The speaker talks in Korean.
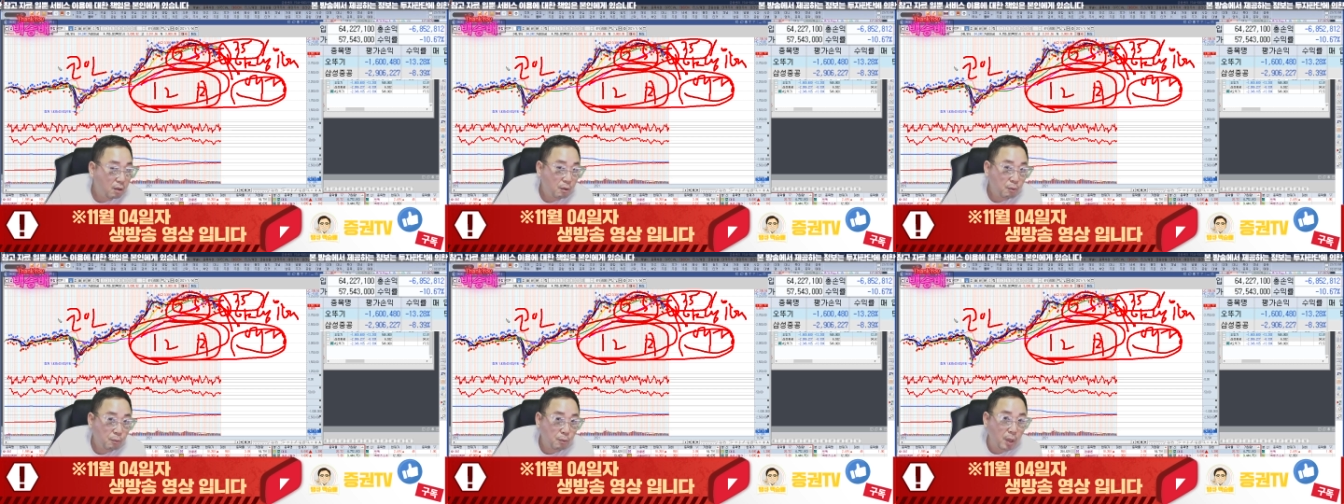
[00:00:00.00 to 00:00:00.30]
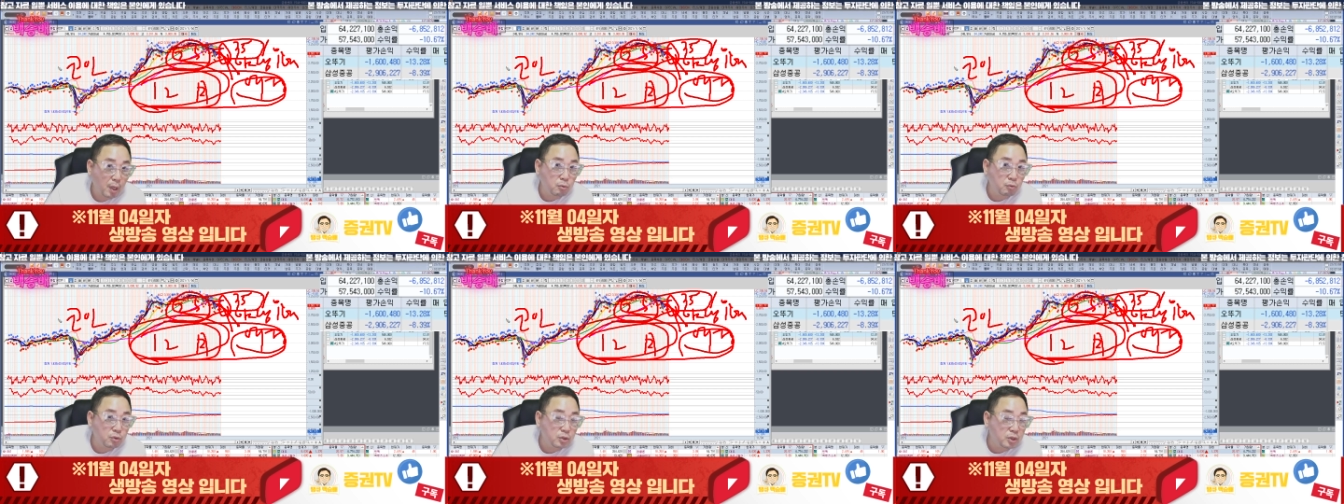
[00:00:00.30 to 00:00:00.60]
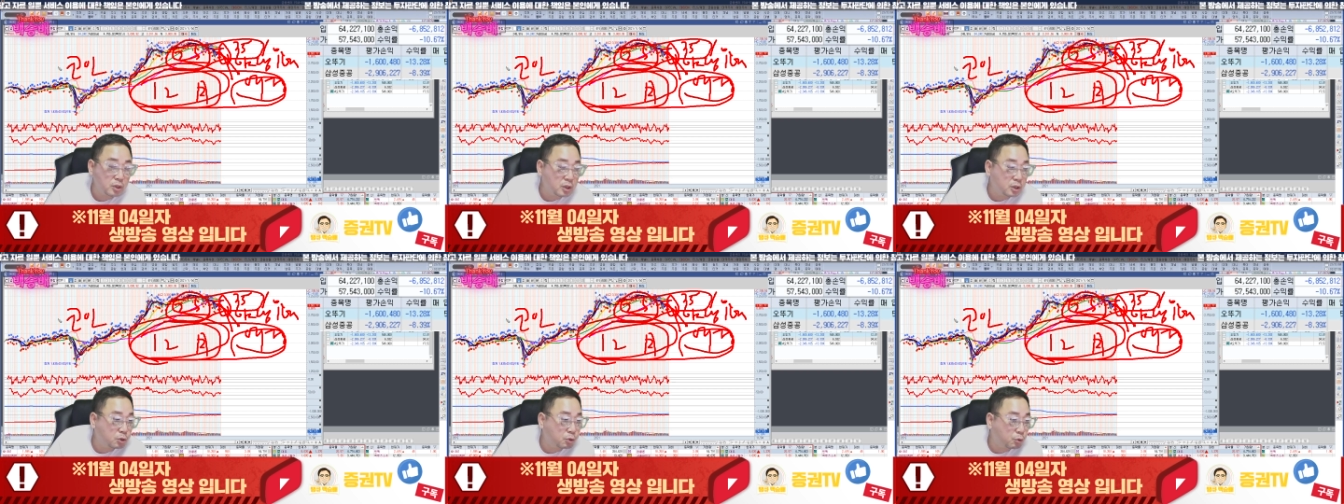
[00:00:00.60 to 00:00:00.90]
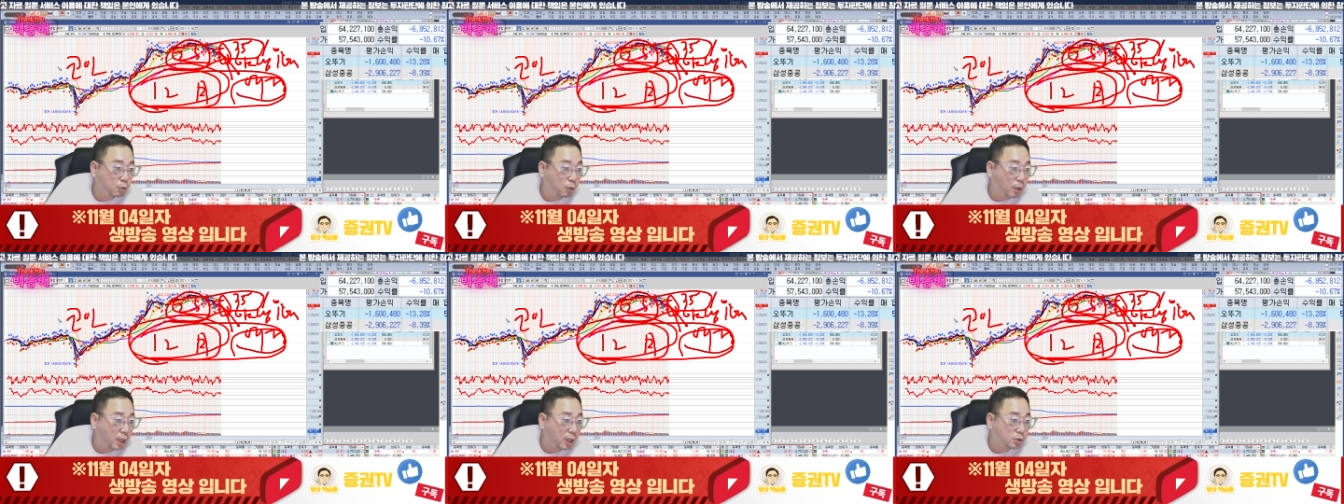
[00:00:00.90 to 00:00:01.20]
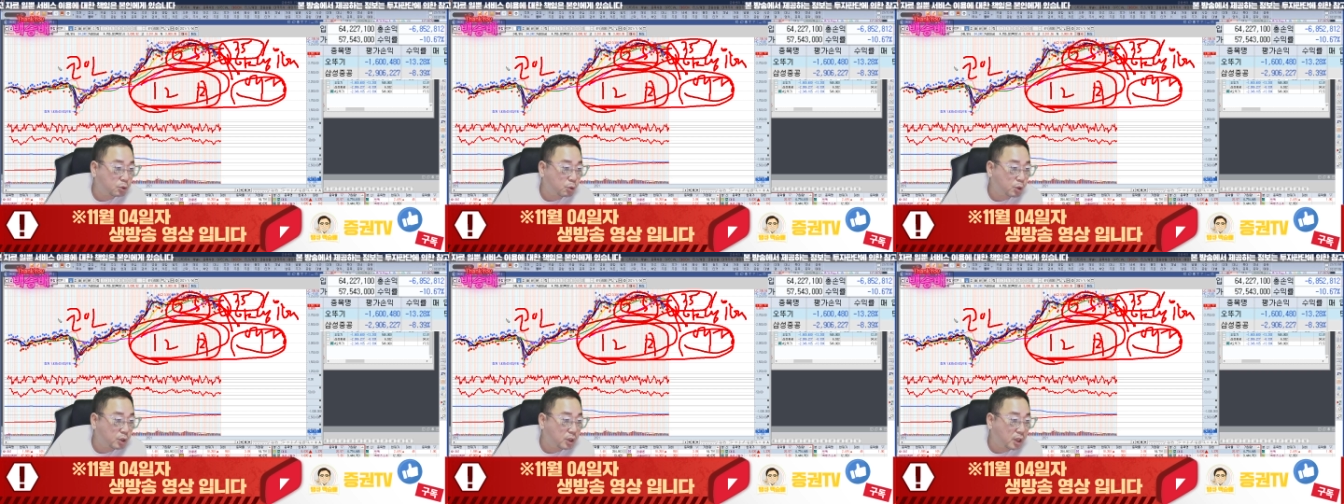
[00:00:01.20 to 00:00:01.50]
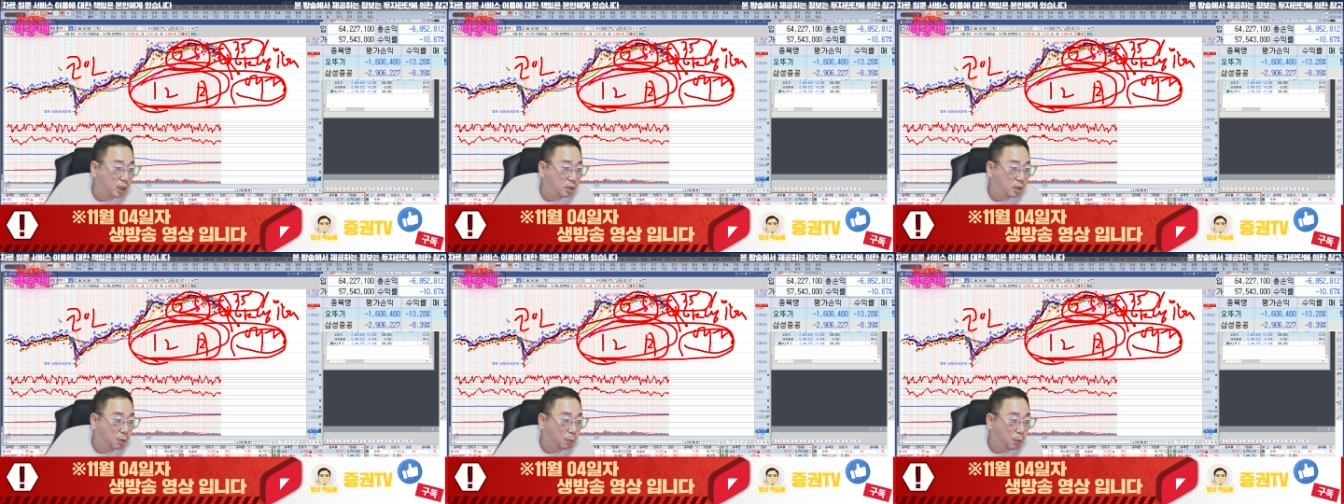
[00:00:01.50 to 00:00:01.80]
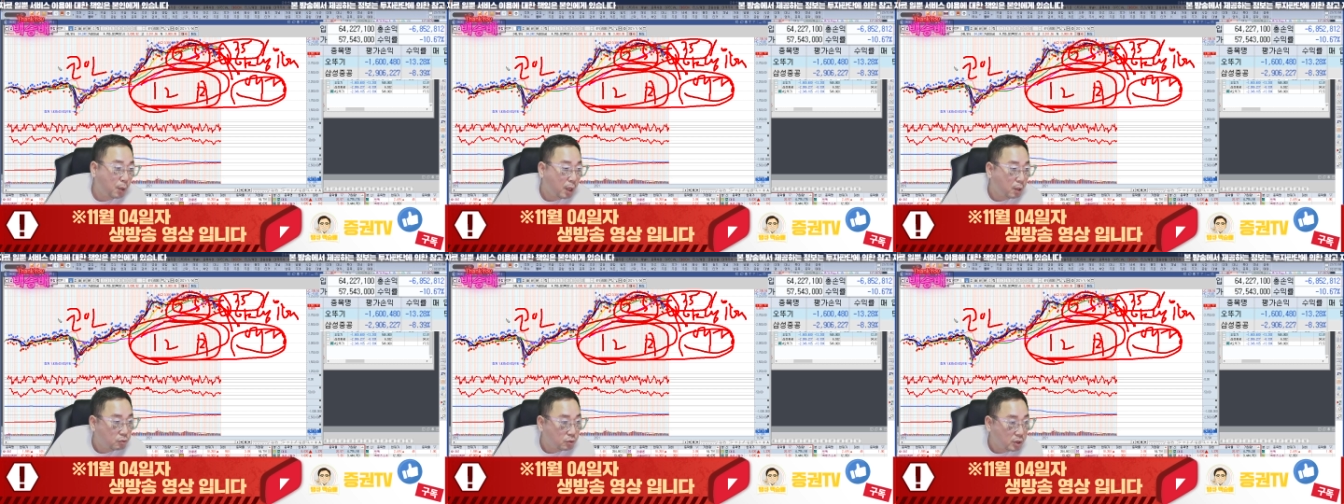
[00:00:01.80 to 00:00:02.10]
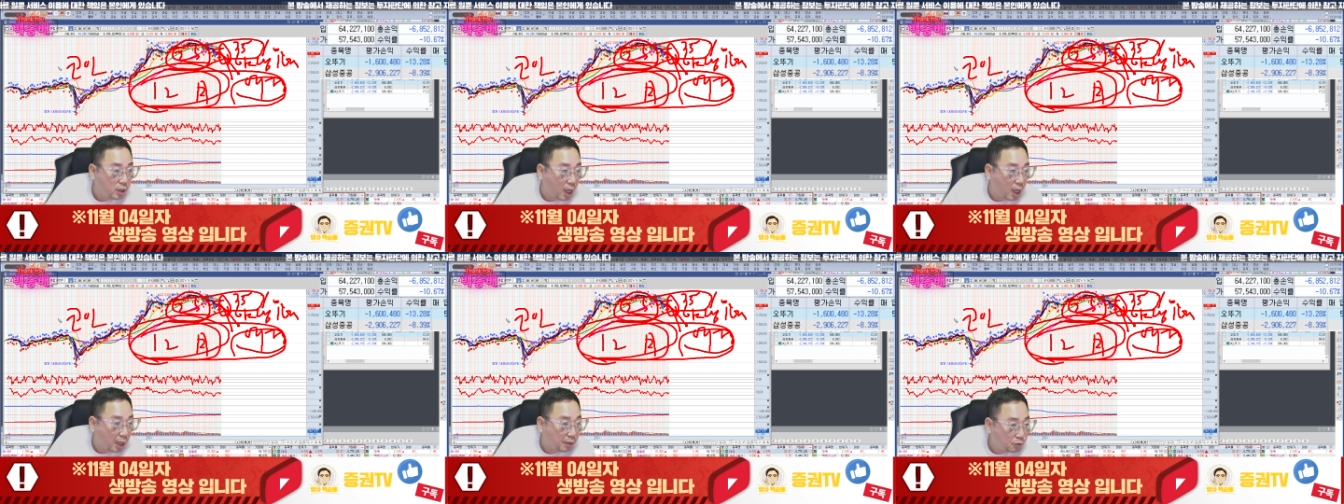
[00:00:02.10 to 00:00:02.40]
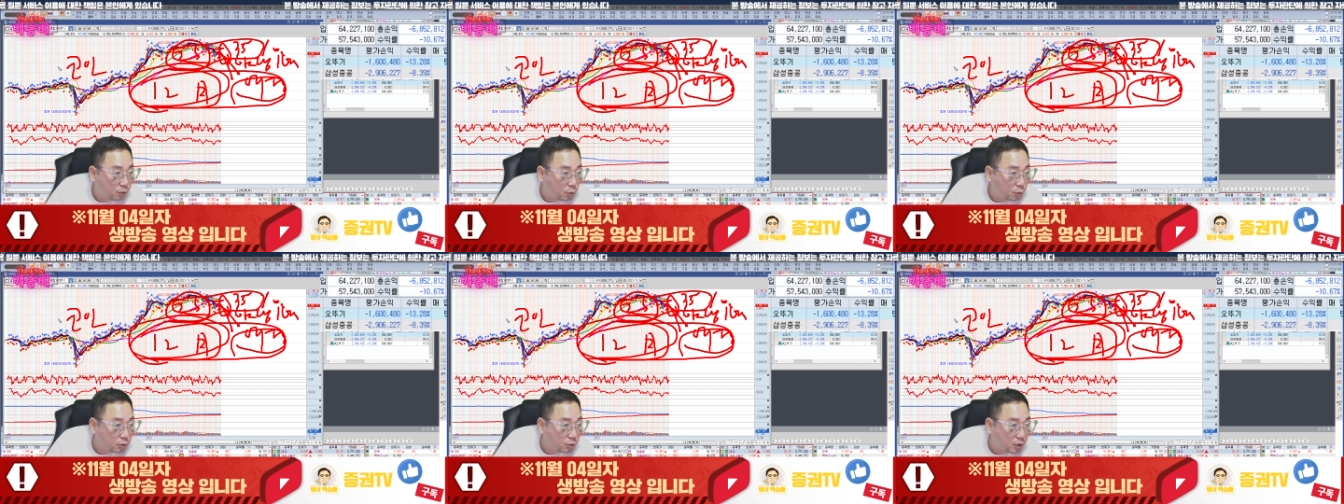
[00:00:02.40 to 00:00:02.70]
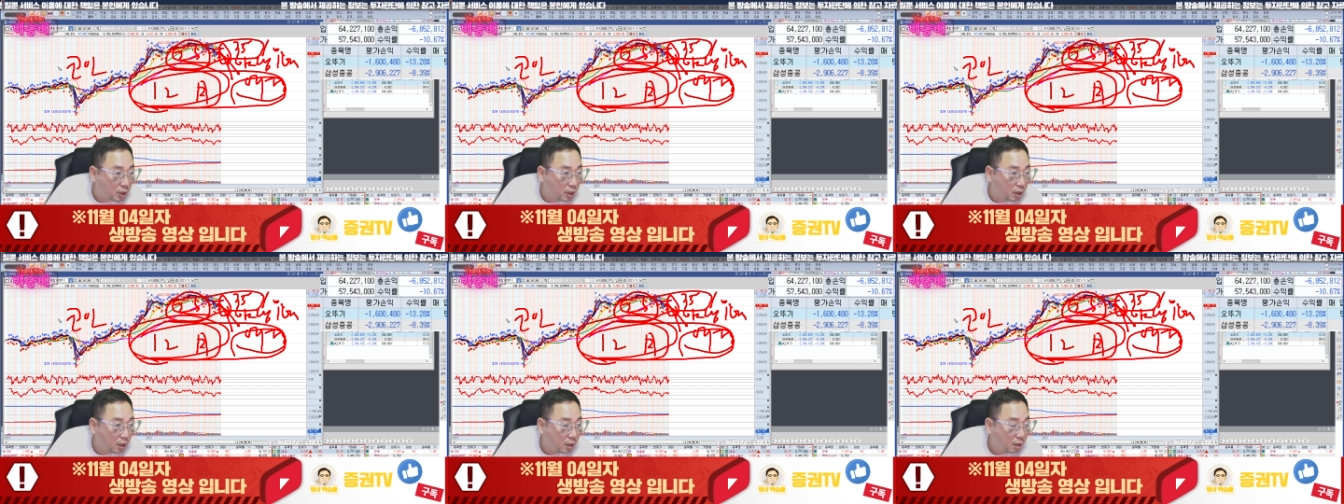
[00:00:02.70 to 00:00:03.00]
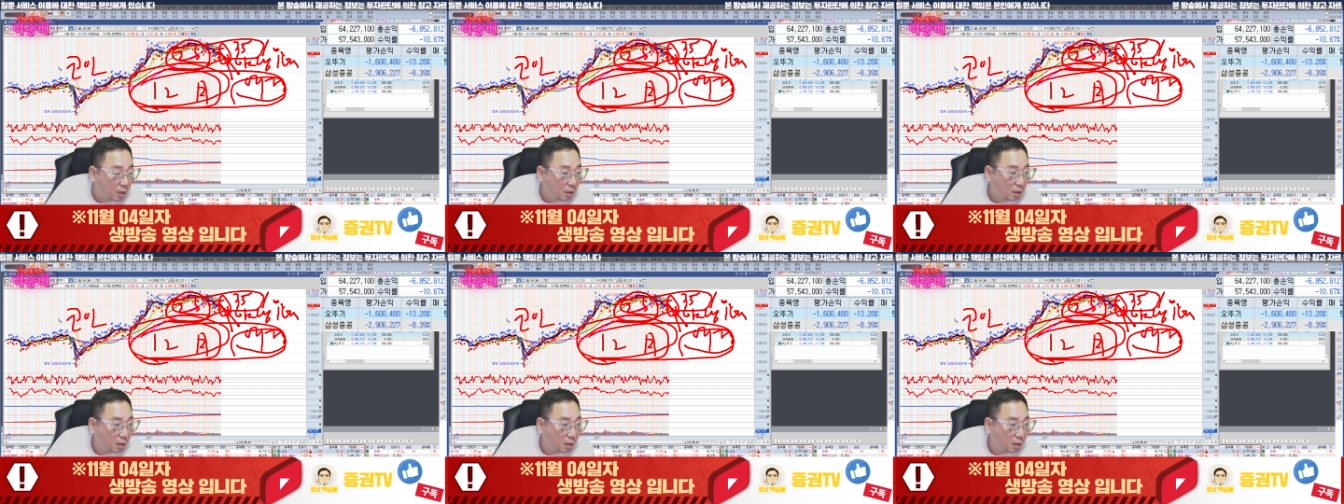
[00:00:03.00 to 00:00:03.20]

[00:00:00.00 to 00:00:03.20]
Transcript: 외국인이 들어와 줘야 되는데 외국인이 안 들어오잖아